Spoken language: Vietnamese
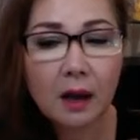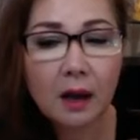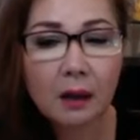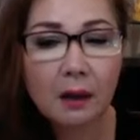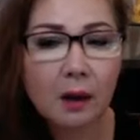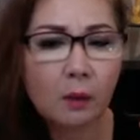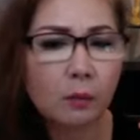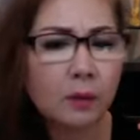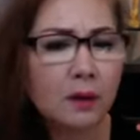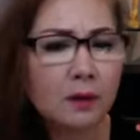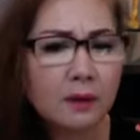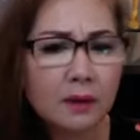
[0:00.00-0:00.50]

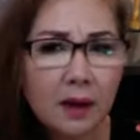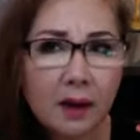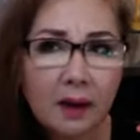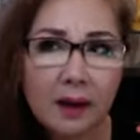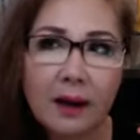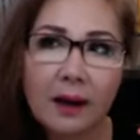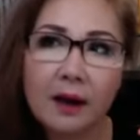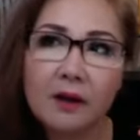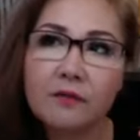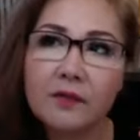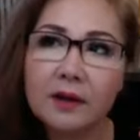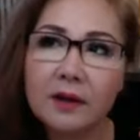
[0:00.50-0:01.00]
Ngọc Nhi nhớ là
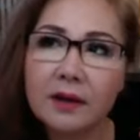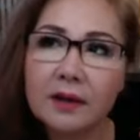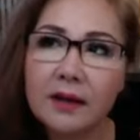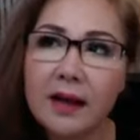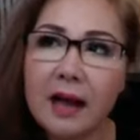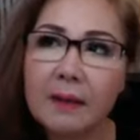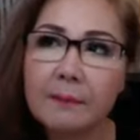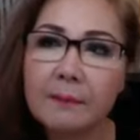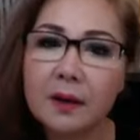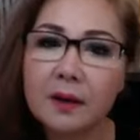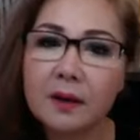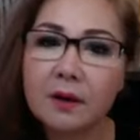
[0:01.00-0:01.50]
ở Việt
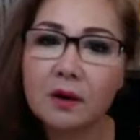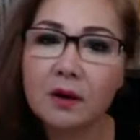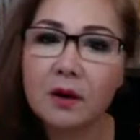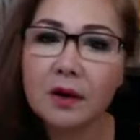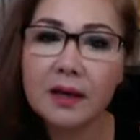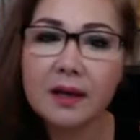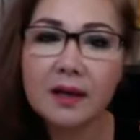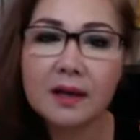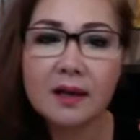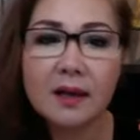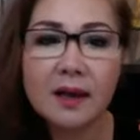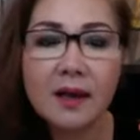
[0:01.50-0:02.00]
Nam mình có
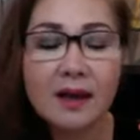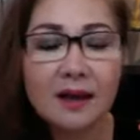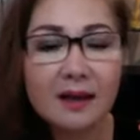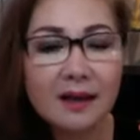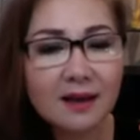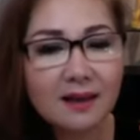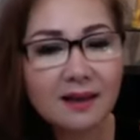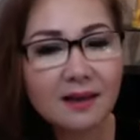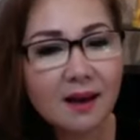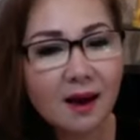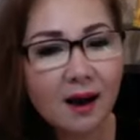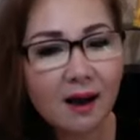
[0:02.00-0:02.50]
cái
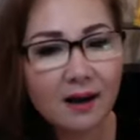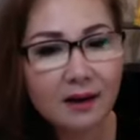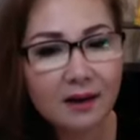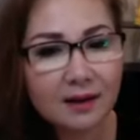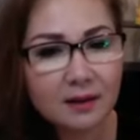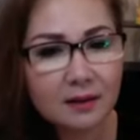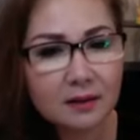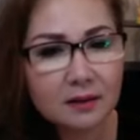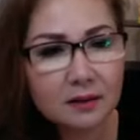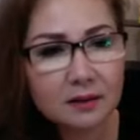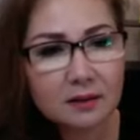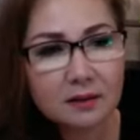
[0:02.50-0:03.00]
cái giờ
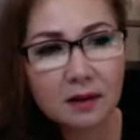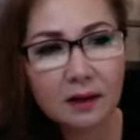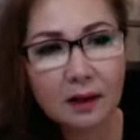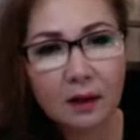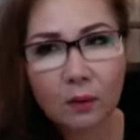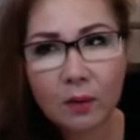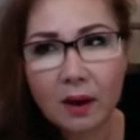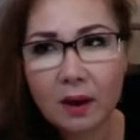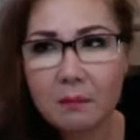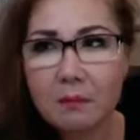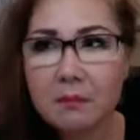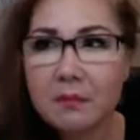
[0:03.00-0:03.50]
nghỉ trưa là
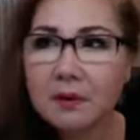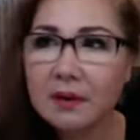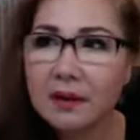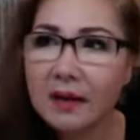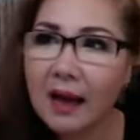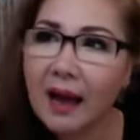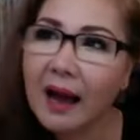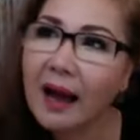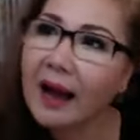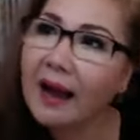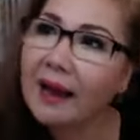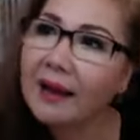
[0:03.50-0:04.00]
khoảng mười
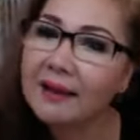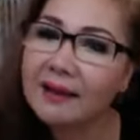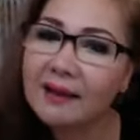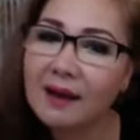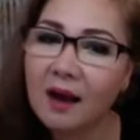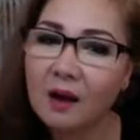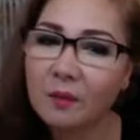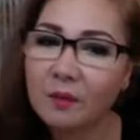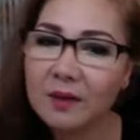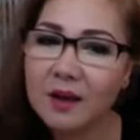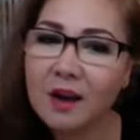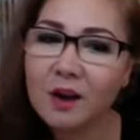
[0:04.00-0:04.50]
hai
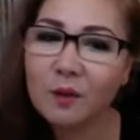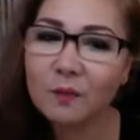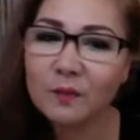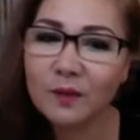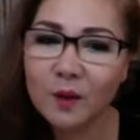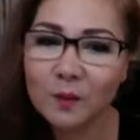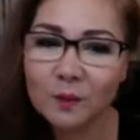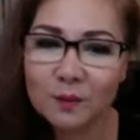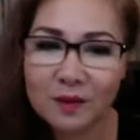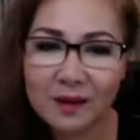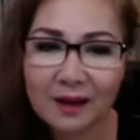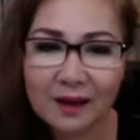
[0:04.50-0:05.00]
giờ, nhớ công
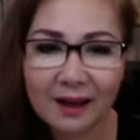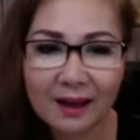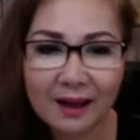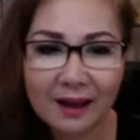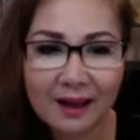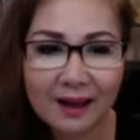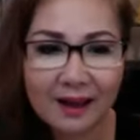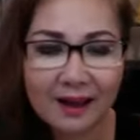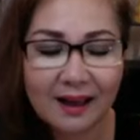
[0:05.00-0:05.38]
ty như là